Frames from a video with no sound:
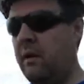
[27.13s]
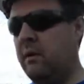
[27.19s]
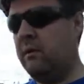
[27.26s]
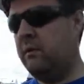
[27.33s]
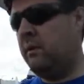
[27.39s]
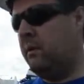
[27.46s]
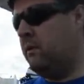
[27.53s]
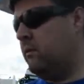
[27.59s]

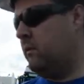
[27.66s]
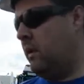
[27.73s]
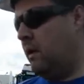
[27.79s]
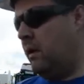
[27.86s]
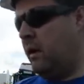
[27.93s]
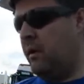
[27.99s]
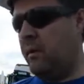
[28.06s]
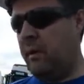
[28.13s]
eu não...
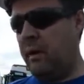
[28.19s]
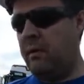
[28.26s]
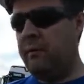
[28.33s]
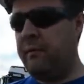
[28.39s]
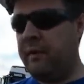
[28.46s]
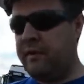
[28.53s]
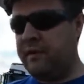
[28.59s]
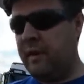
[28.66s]
Eu, eu,
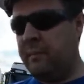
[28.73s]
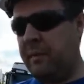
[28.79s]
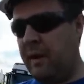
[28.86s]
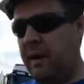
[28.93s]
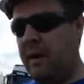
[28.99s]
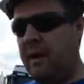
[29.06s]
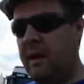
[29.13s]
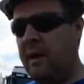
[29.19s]
eu fechei
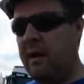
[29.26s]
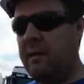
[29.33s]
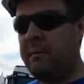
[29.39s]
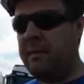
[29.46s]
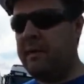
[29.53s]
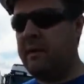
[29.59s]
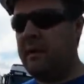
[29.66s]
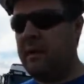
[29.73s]

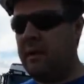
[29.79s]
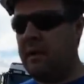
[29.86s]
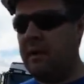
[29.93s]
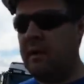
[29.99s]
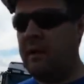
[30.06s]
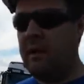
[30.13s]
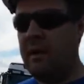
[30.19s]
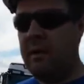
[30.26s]
para...
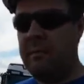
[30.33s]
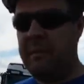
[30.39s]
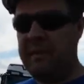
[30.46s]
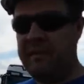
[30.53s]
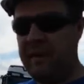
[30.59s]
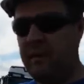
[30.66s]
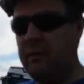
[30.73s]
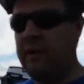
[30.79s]
Pra
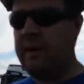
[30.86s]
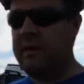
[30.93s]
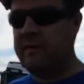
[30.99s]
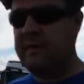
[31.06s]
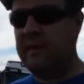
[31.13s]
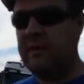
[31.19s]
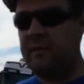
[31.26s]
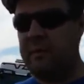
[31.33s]
com a
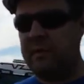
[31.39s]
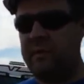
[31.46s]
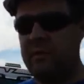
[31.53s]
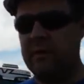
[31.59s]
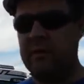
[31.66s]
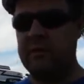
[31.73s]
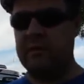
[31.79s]
segurança das pessoas. Pois